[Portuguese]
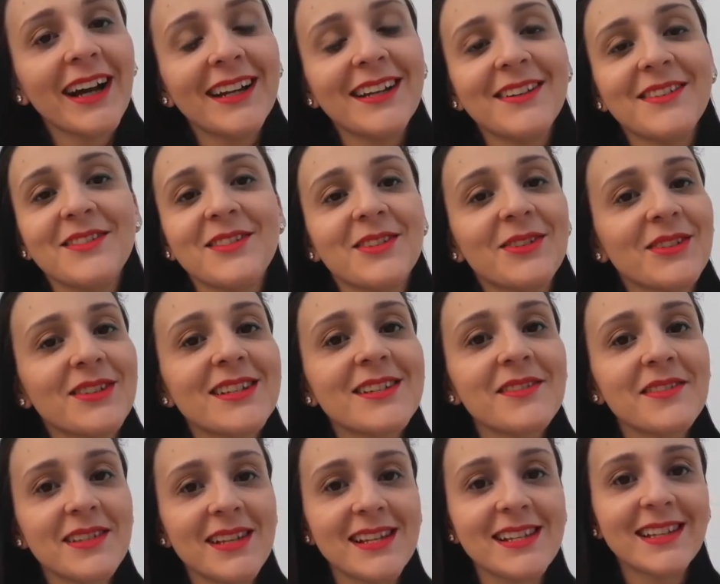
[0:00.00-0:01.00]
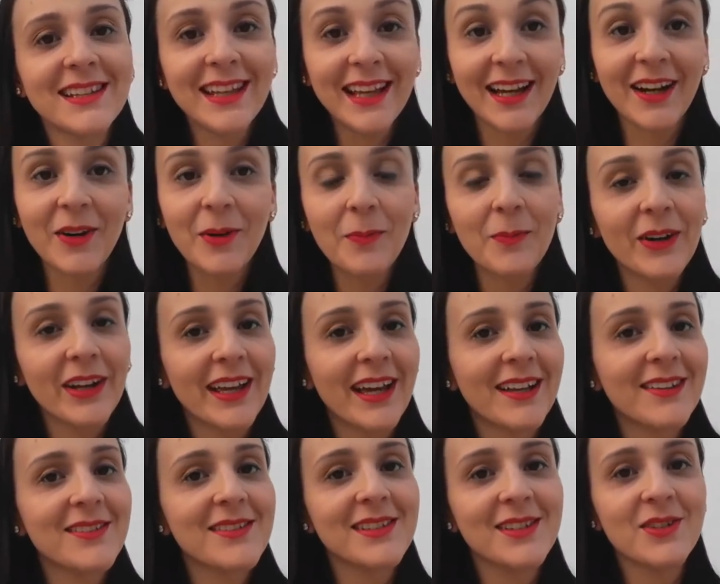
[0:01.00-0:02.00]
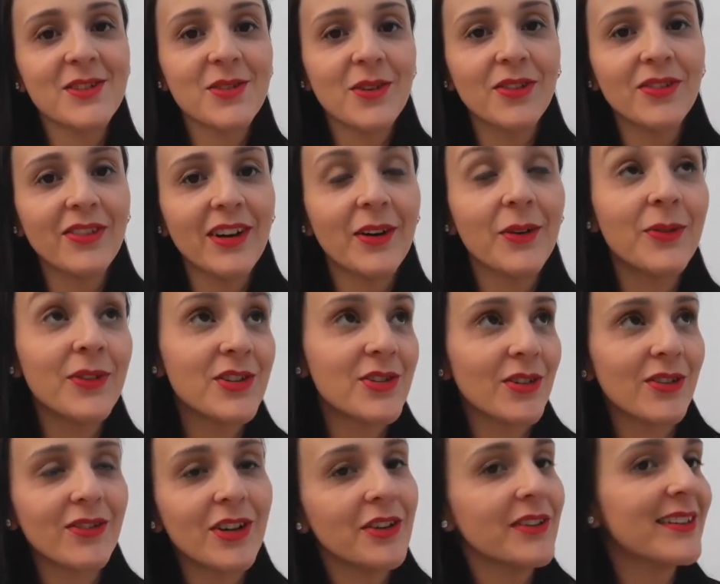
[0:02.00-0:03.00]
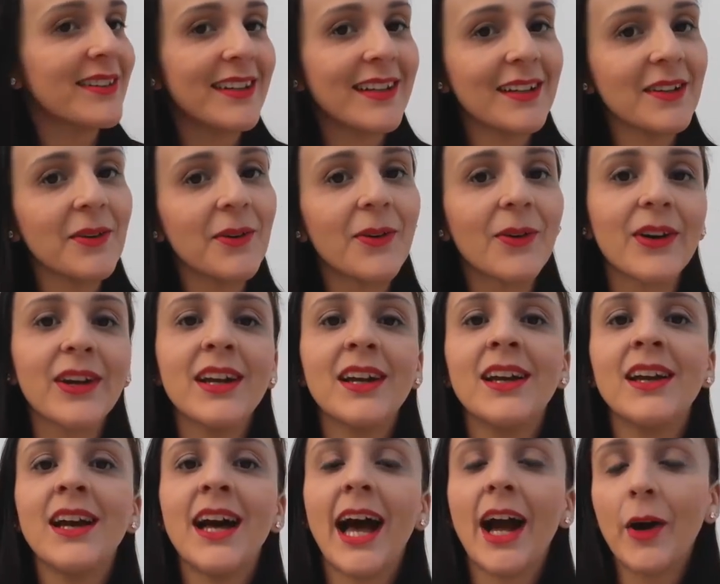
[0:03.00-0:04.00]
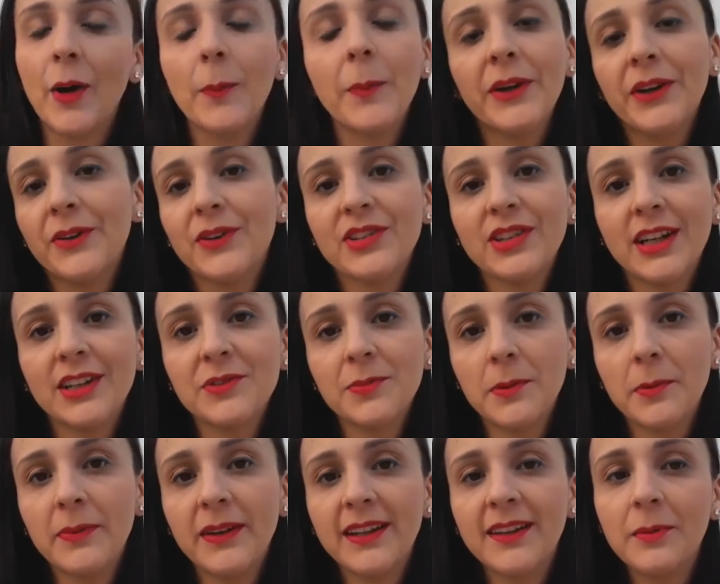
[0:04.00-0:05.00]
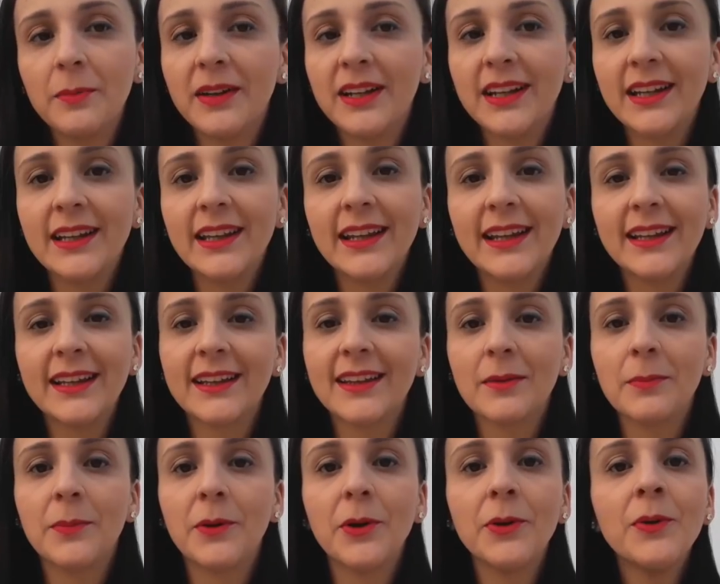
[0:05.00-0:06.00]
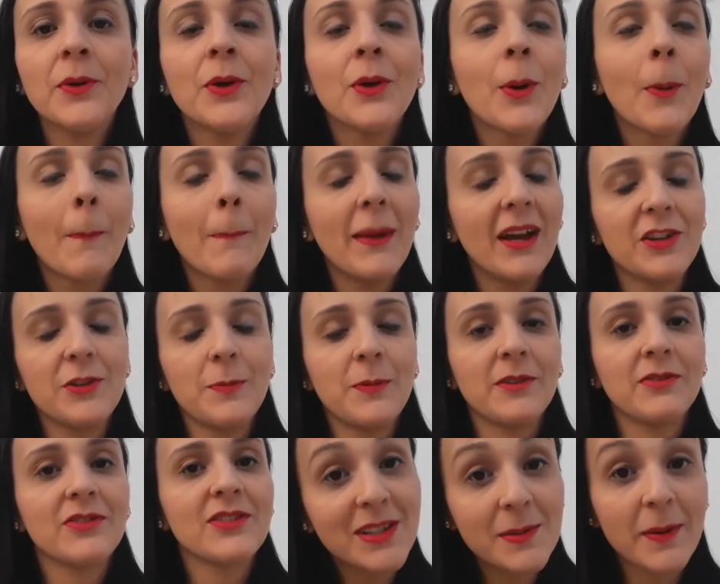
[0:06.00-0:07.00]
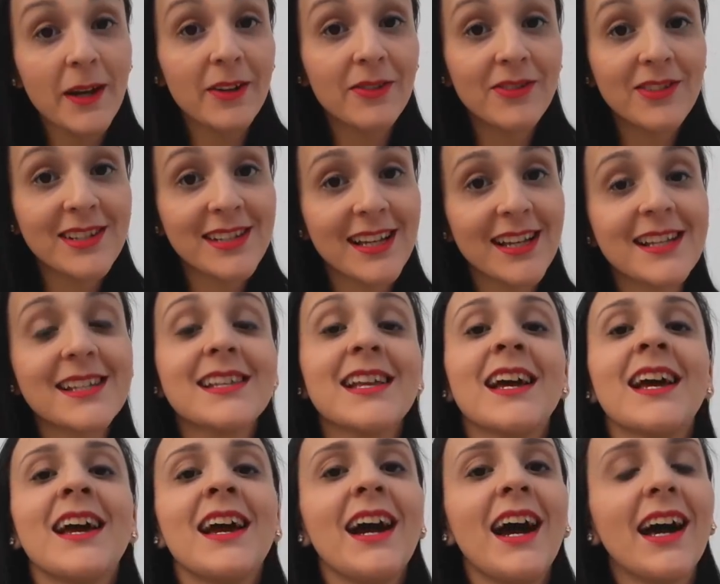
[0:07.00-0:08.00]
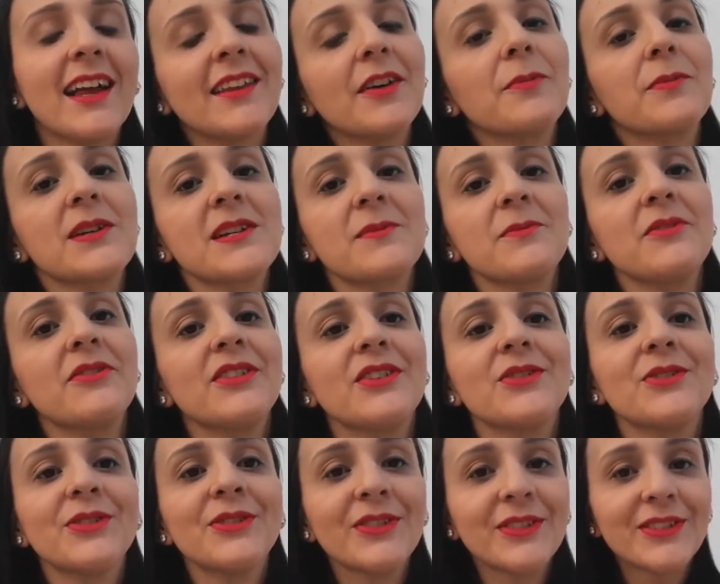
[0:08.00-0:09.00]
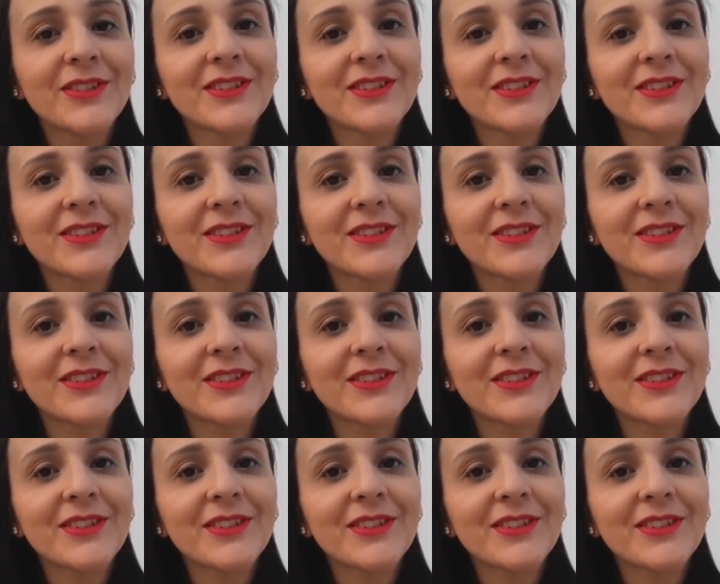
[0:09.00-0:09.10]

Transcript: carinho de todas vocês que têm acompanhado o enxoval anterior, acompanhou o chá de bebê da Maria Helena, tá bom? Beijo pra vocês, espero vocês. Até o próximo vídeo.